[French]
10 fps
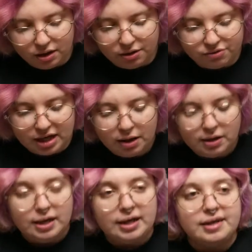Euh, voilà,
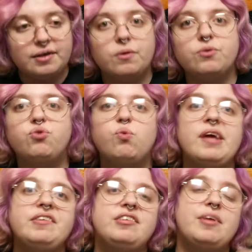en soi,
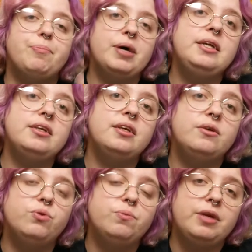j'aime pas les,
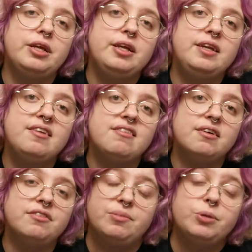les
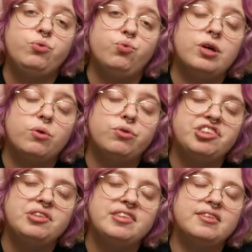dessins, j'ai pas du tout
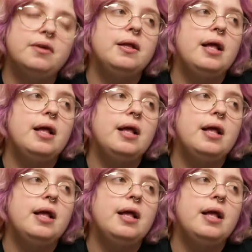accroché au dessin.